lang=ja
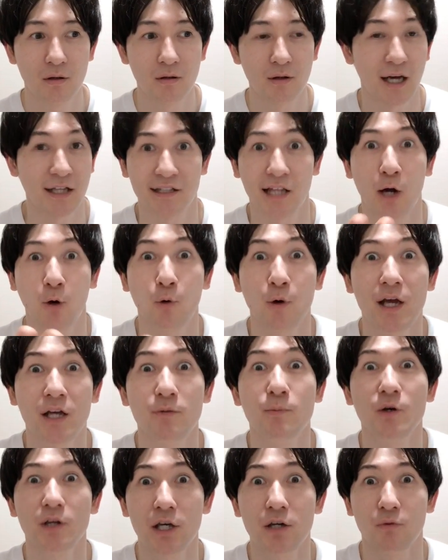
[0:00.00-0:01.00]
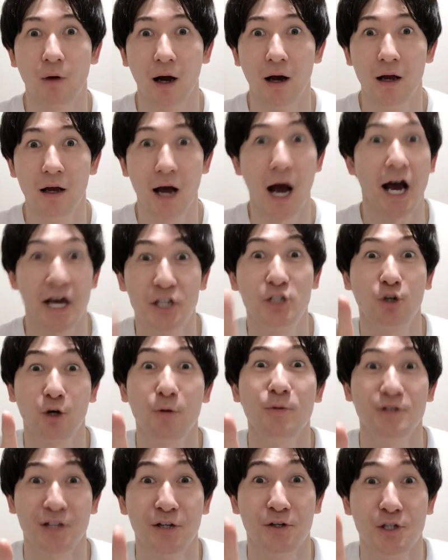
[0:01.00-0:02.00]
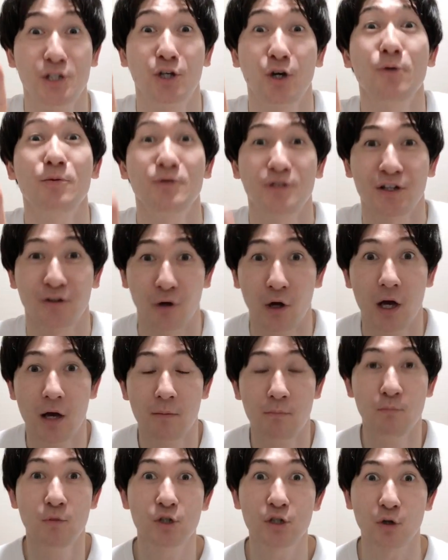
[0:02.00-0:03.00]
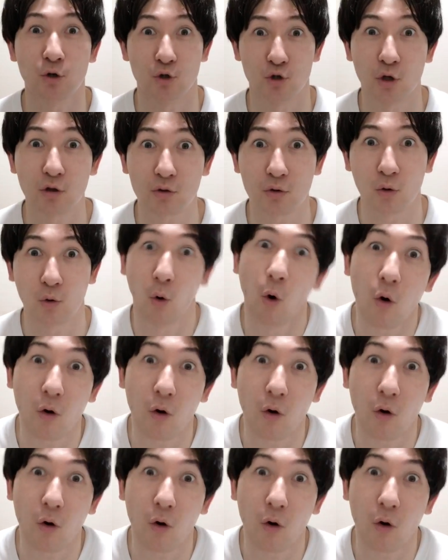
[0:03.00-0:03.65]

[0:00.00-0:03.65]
あたこ焼きもいけるわあ、一色になる、一色になる。むしろちょっと豪